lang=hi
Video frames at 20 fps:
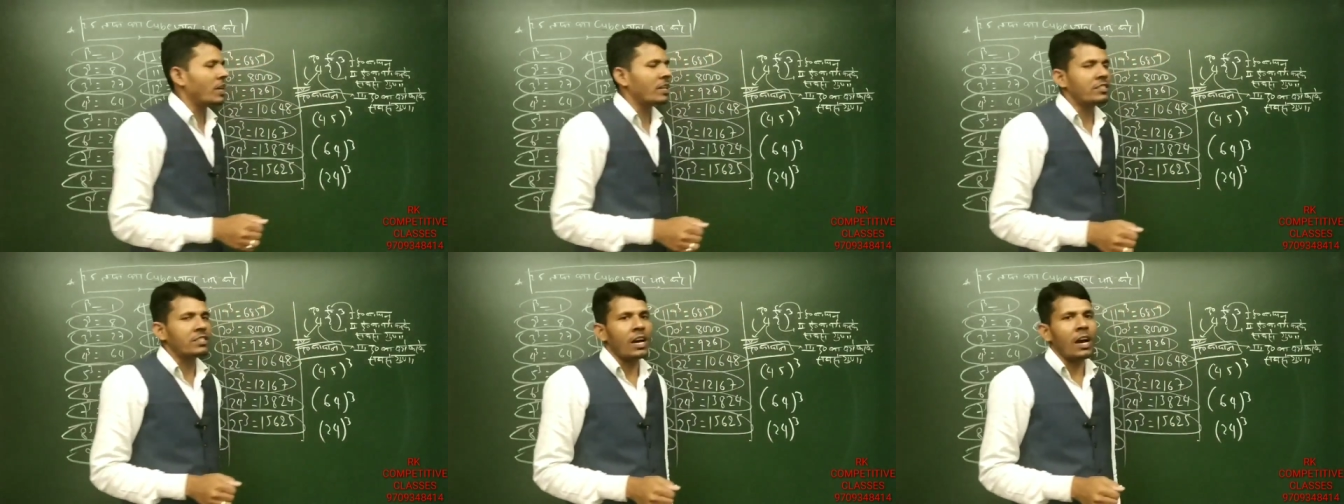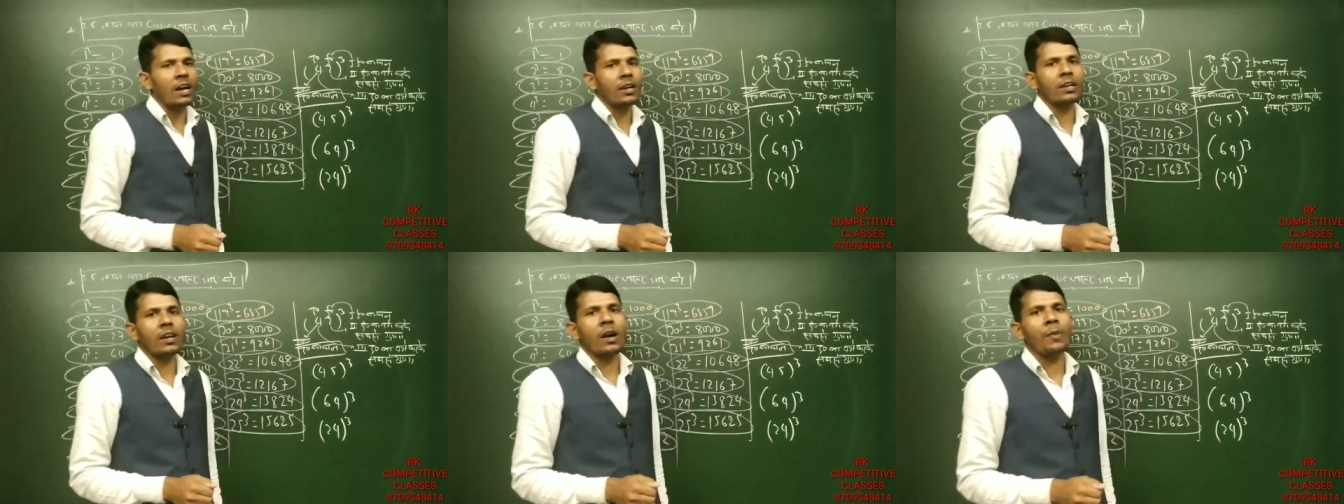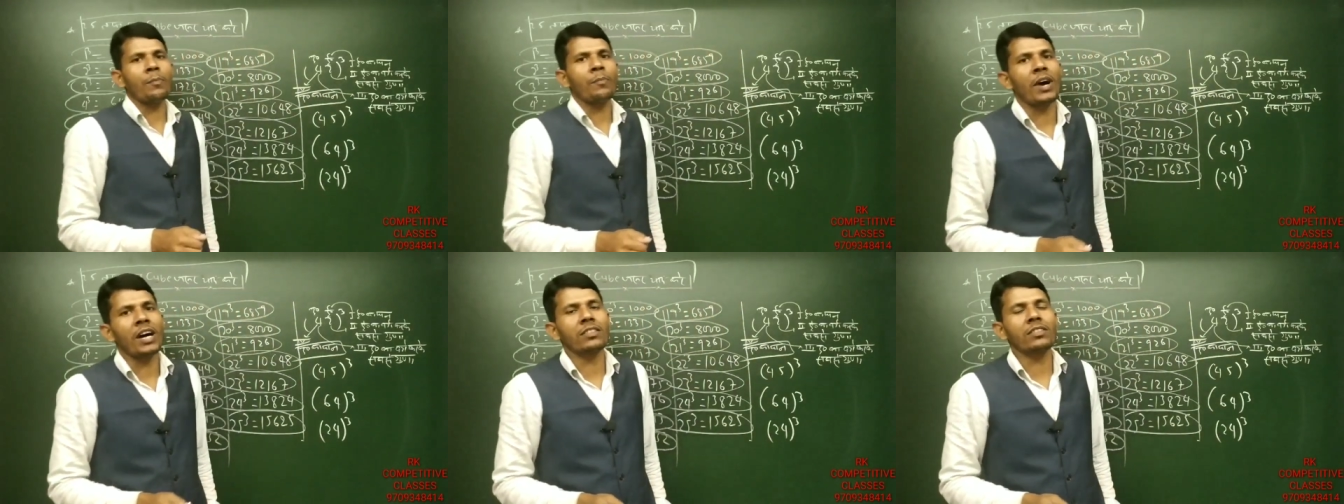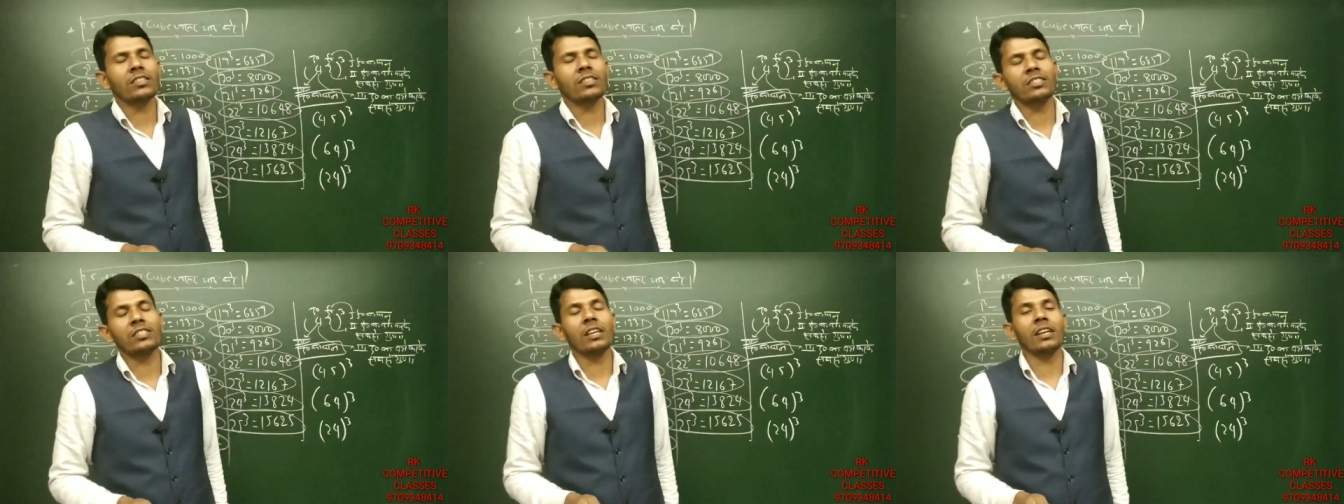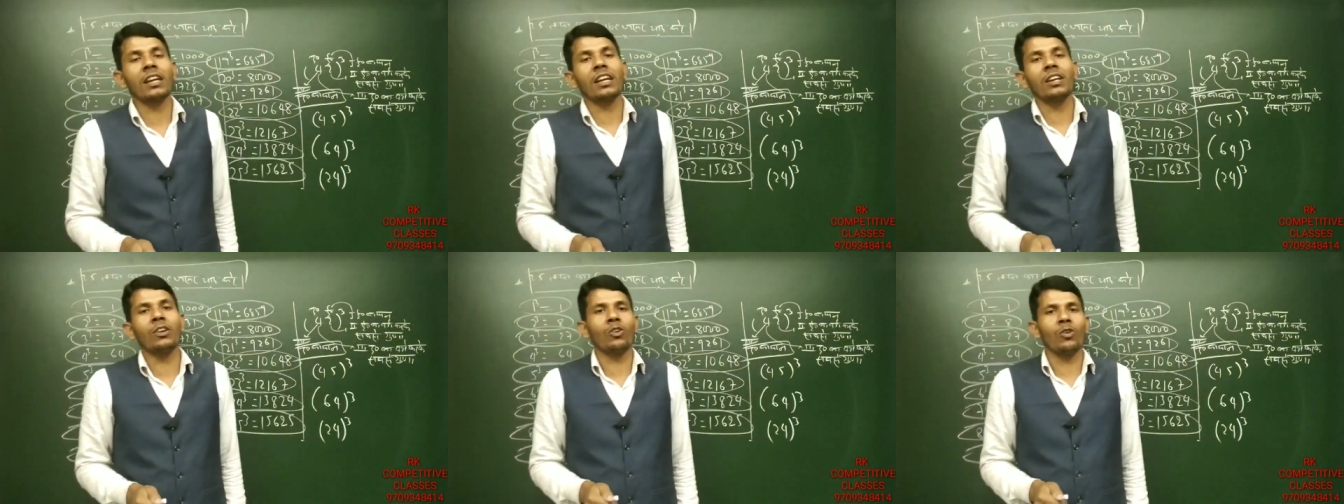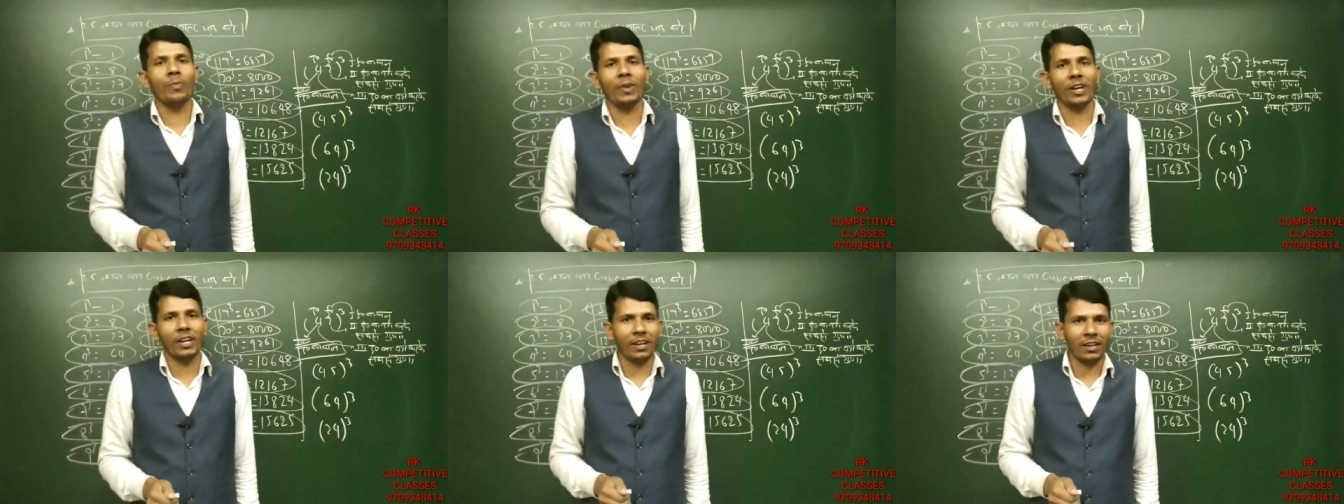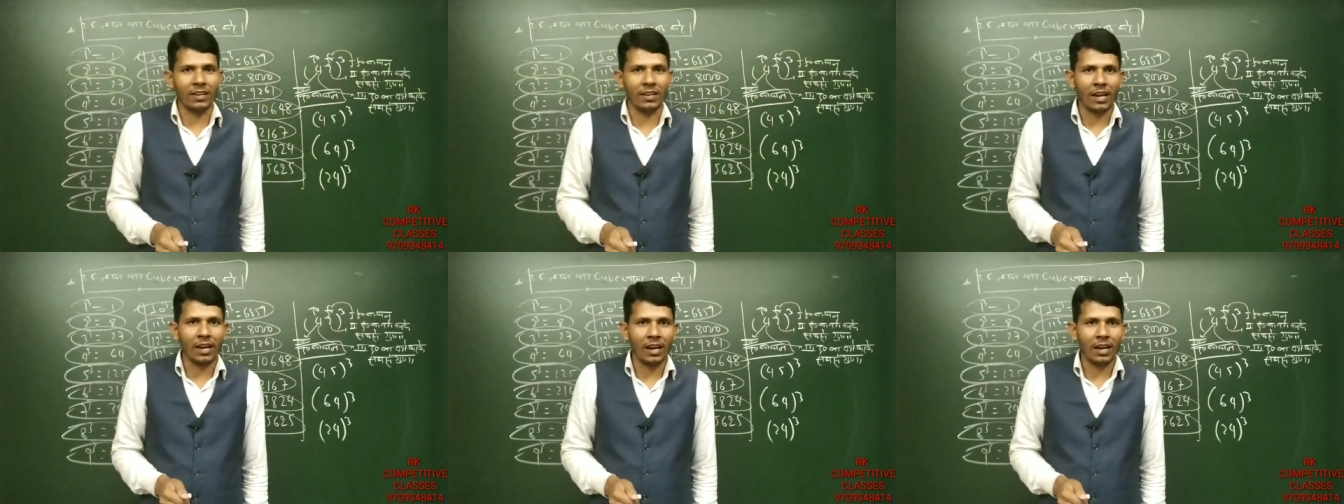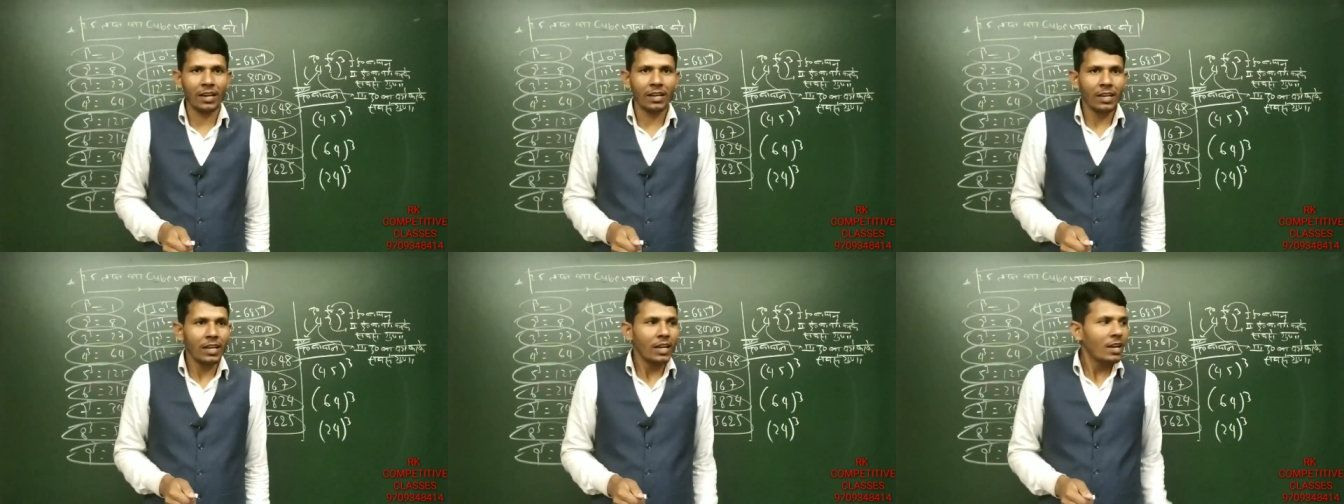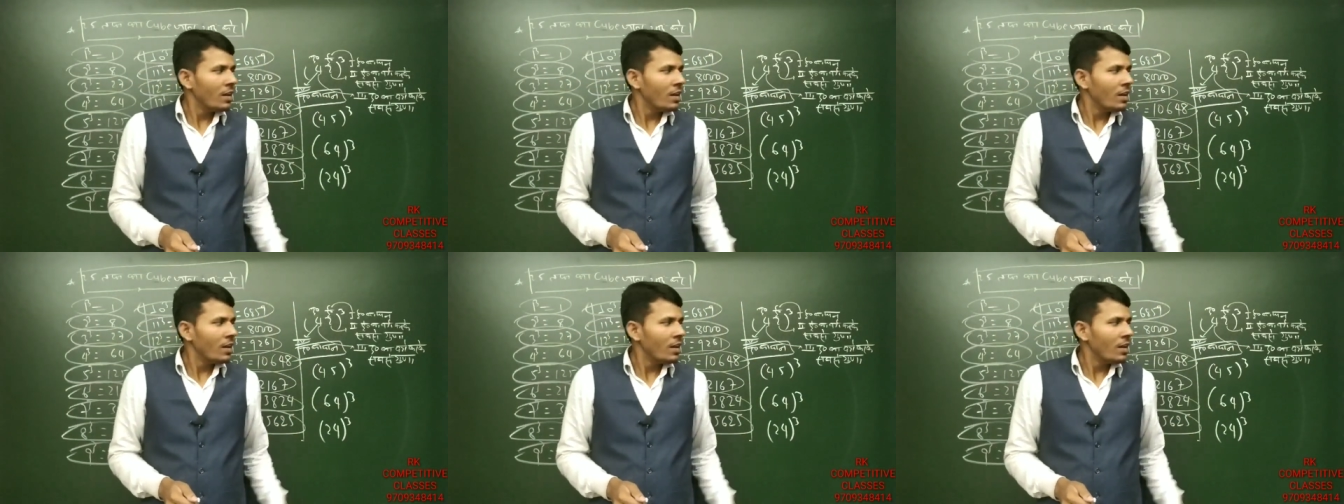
ये चार काम मात्र सेकेंडों में करना है